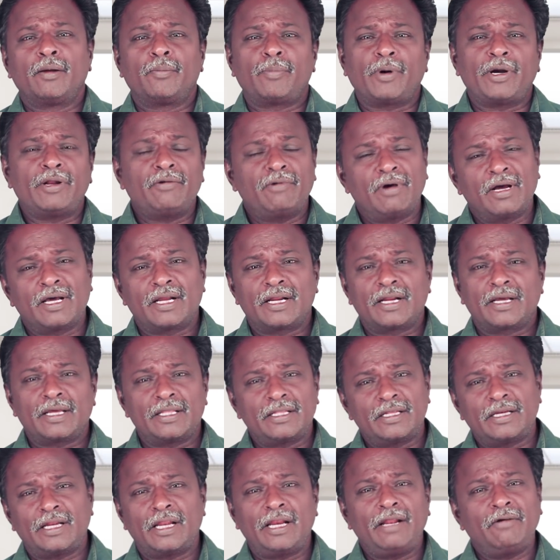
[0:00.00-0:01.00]
பழிவாங்கிற
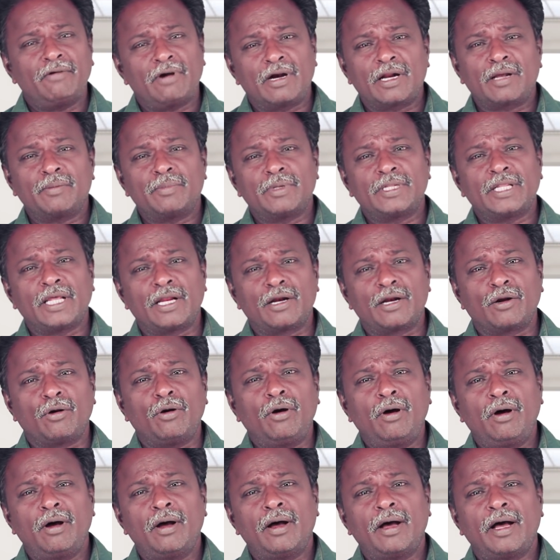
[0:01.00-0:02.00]
கதைனாலே வழக்கமாக தான்
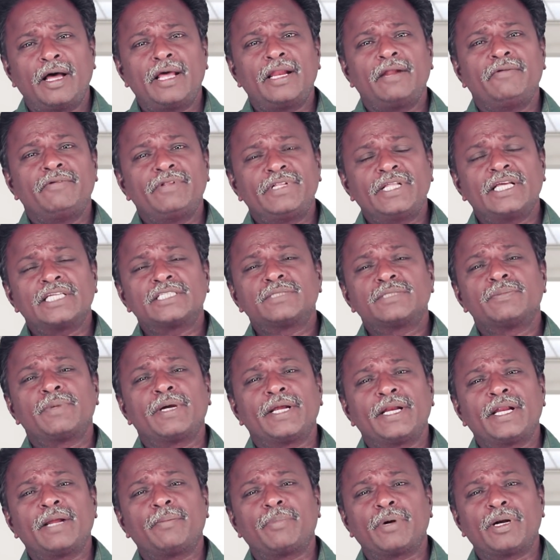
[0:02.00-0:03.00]
இருக்கும் அதில்
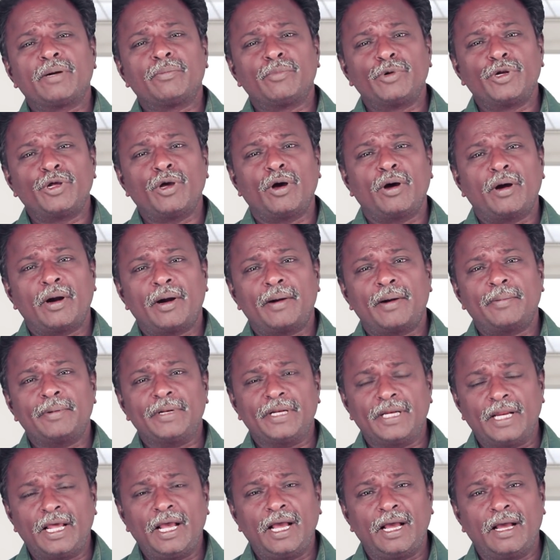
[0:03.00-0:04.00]
வித்தியாசமாக என்ன பண்ண முடியும்
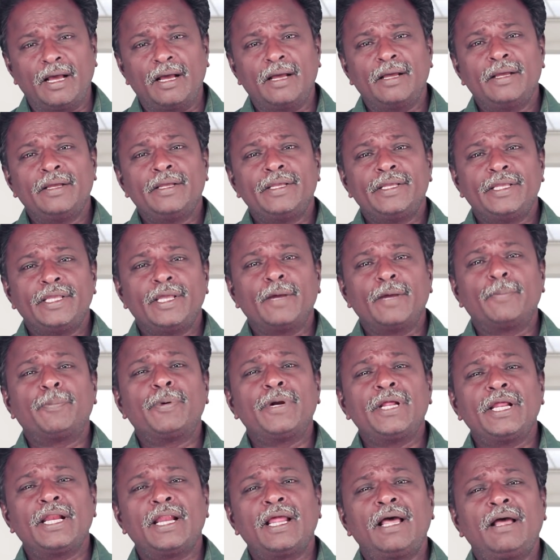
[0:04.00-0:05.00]
அப்படின்னா
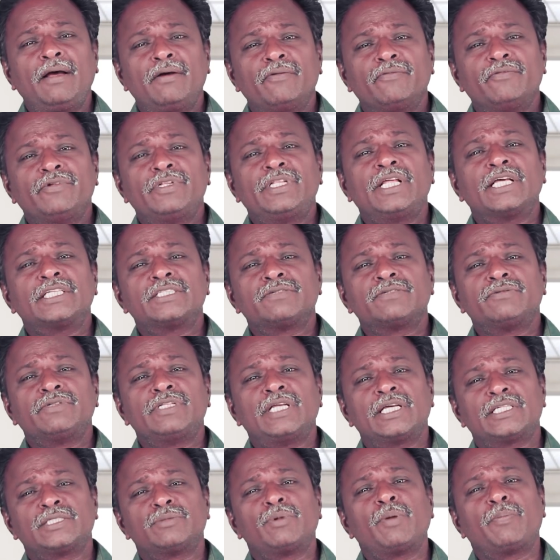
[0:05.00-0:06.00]
எப்படியெல்லாம் வித்தியாச
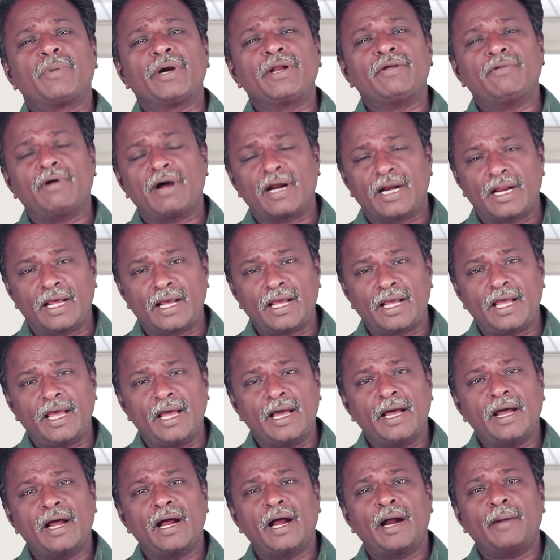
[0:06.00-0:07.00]
வித்தியாசமாக பழி வாங்கினாங்க
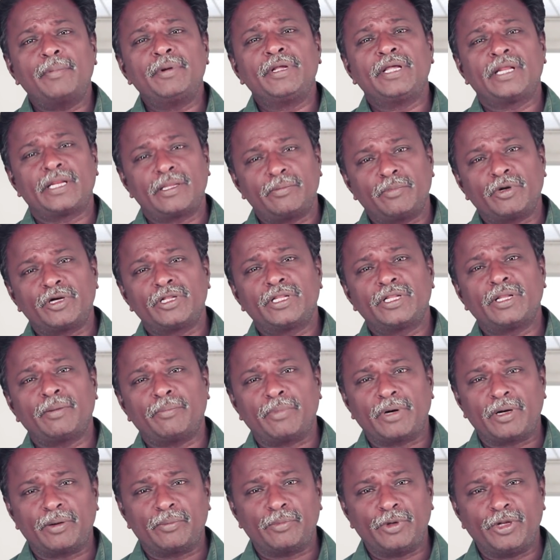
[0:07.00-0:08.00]
அப்படிங்கிறத மட்டும்தான்
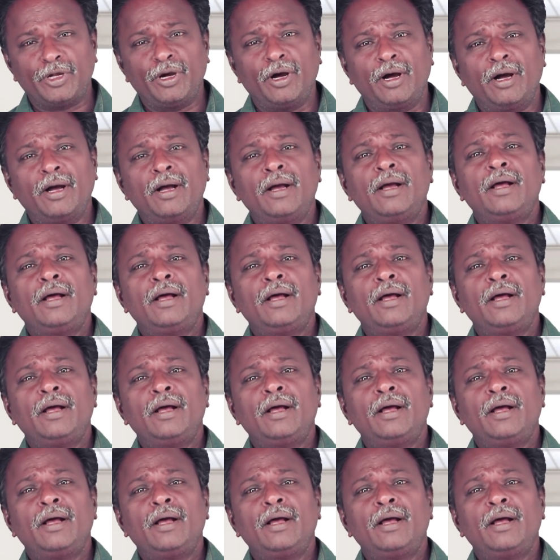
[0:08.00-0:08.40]
பண்ண முடியும்